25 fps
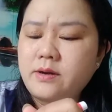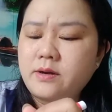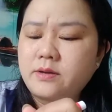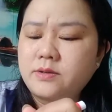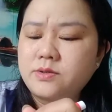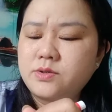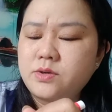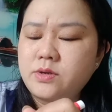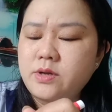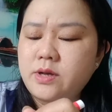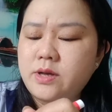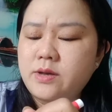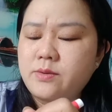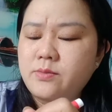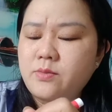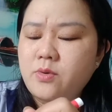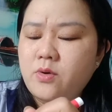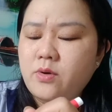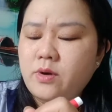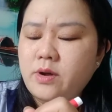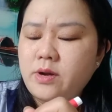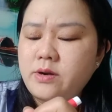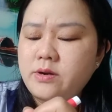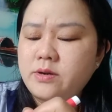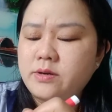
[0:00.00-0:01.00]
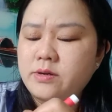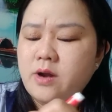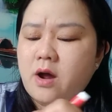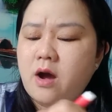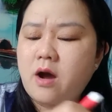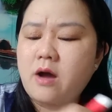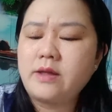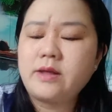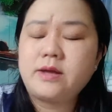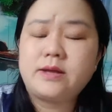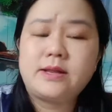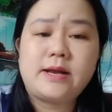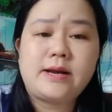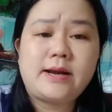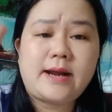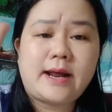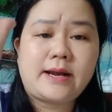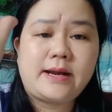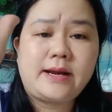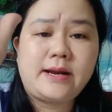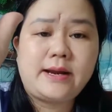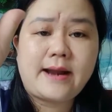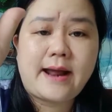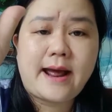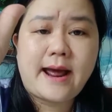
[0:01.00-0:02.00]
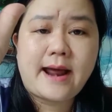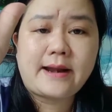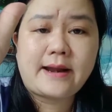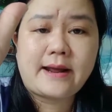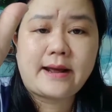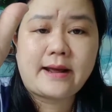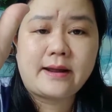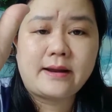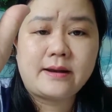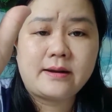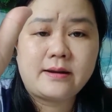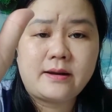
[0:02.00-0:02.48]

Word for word: nó xuất hiện một cái đường đỏ như thế này đi ra nè